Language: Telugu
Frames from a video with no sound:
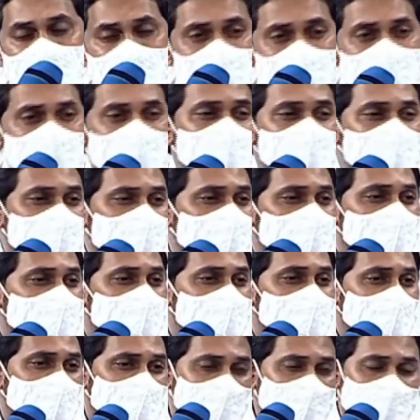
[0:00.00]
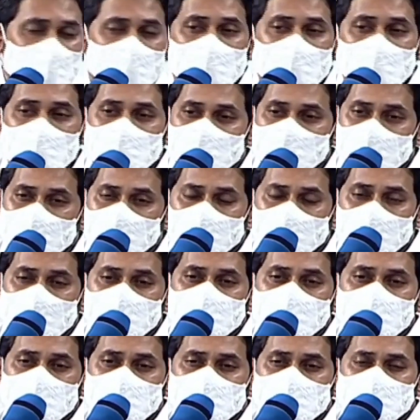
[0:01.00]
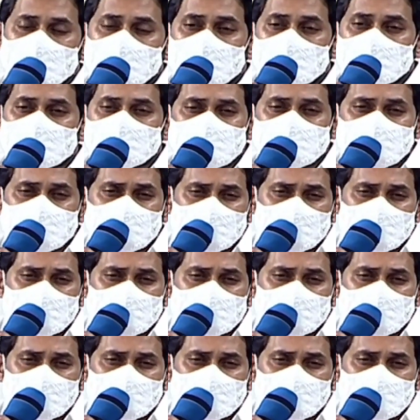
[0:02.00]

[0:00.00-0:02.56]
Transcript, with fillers: దేశంలో కూడా నాలుగు అవార్డులు సంపాదించుకుంది